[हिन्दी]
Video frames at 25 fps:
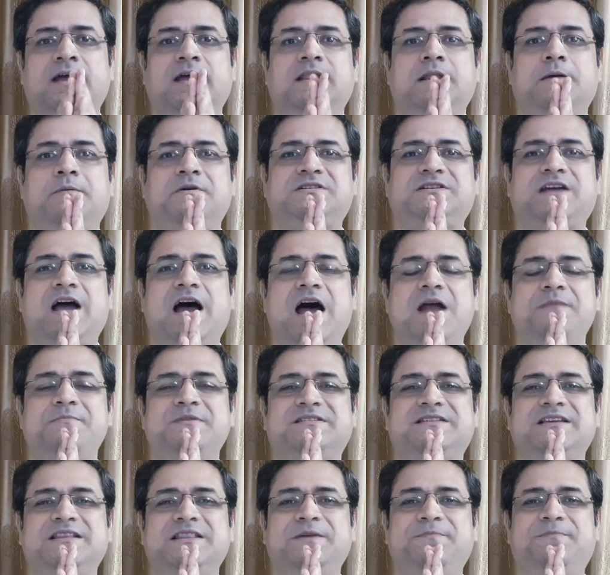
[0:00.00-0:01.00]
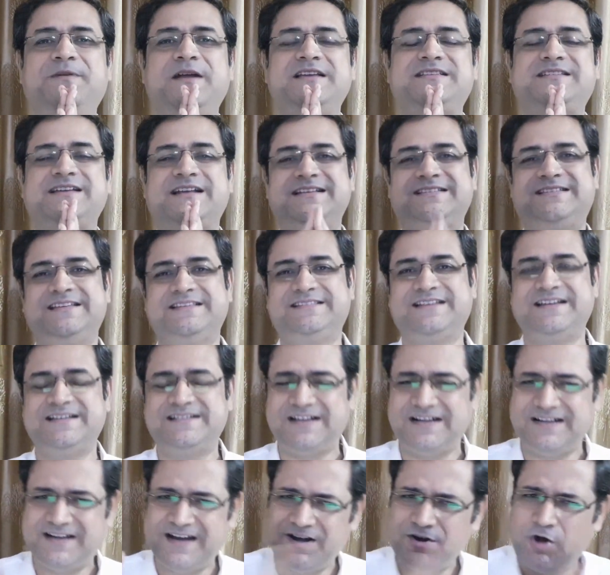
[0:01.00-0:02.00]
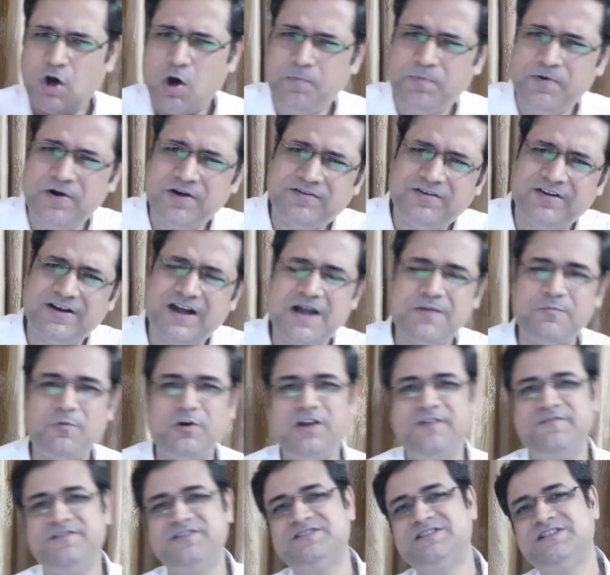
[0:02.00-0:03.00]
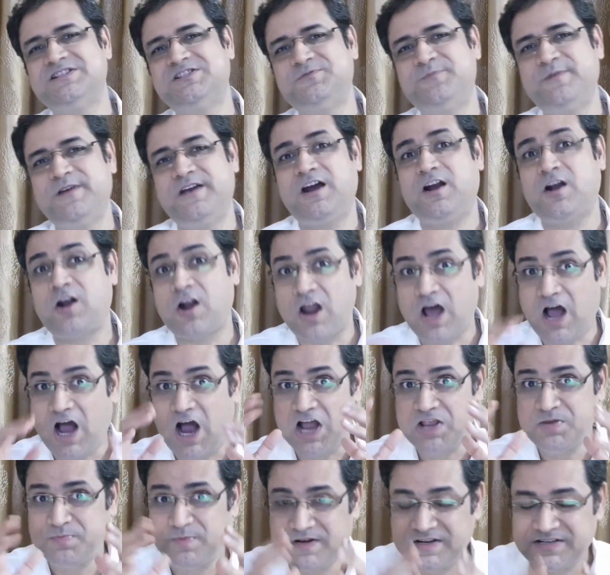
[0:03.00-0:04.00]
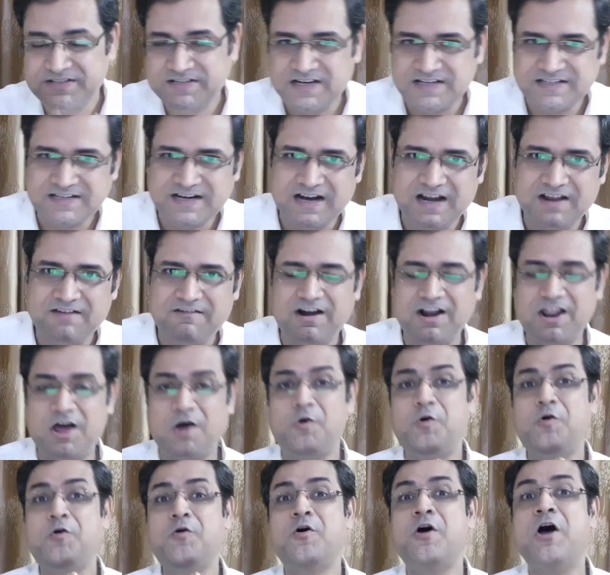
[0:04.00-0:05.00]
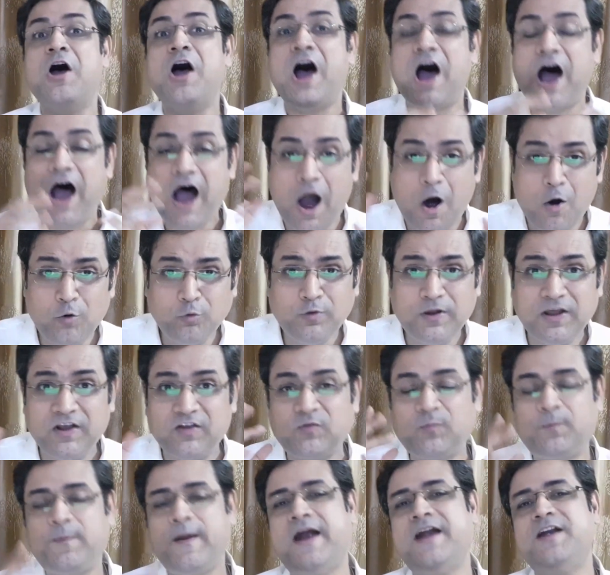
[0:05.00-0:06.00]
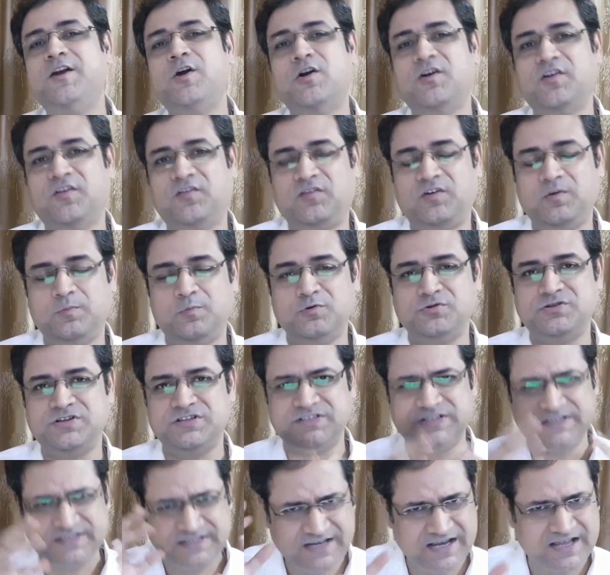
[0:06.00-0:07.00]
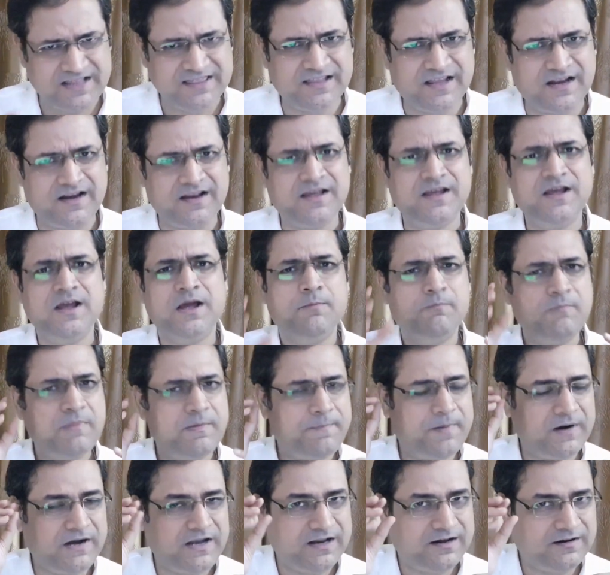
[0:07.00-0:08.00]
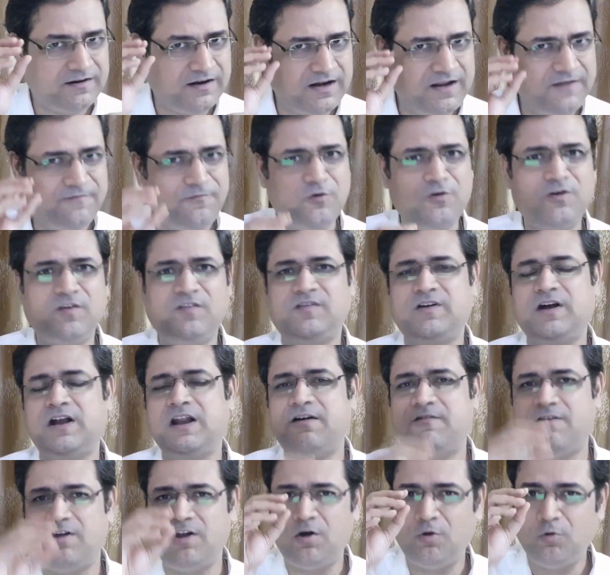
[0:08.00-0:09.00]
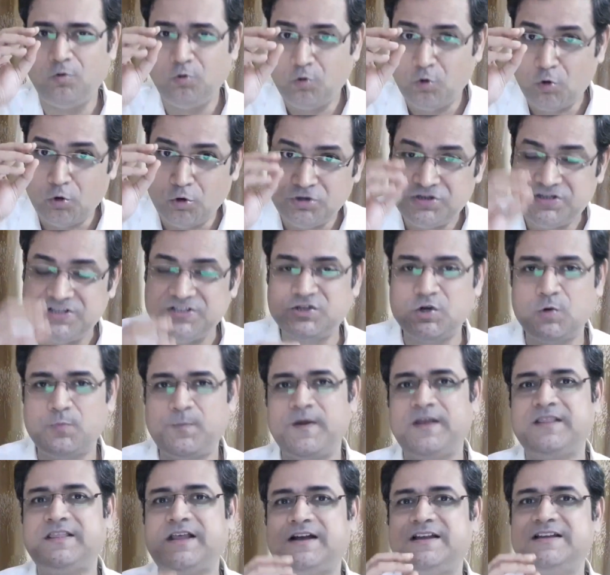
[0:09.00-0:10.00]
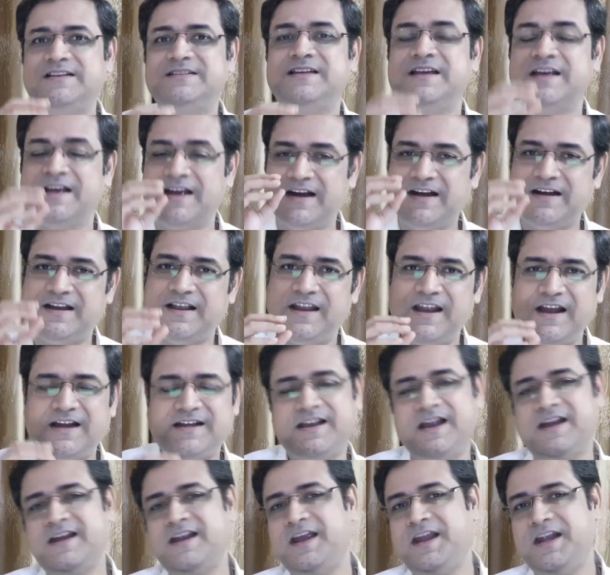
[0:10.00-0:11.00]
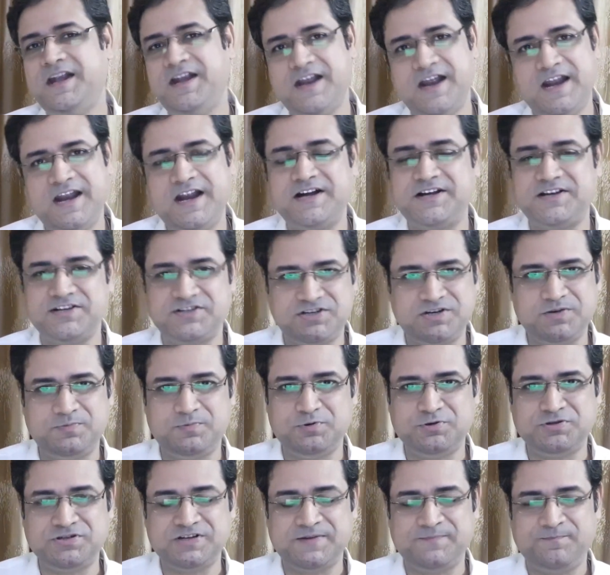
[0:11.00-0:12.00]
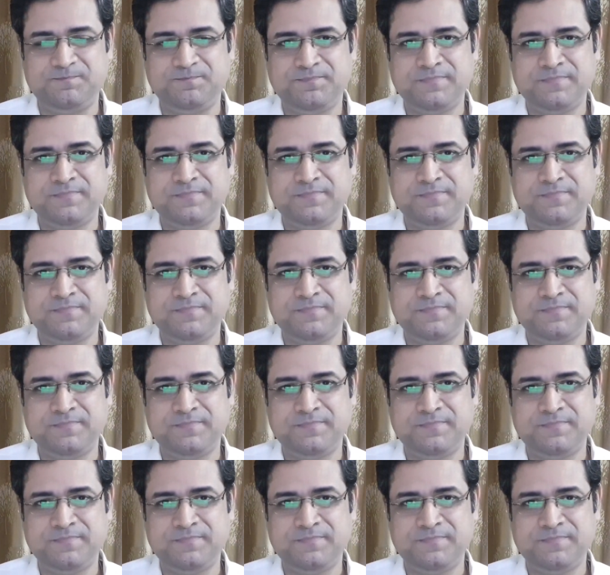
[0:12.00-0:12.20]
नमस्कार मैं संदीप रे चैनल सेल्स कंसल्टेंट कॉर्पोरेट एंड मोटिवेशन स्पीकर और आज मैं डिस्कस करने वाला हूँ हाउ टू एक्सपैंड योर डिस्ट्रीब्यूशन जिसके अंदर मैं पर्टिकुलरली फोकस करने वाला हूँ दो चीज़ों पे दैट इज डायरेक्ट एंड इनडायरेक्ट डिस्ट्रीब्यूशन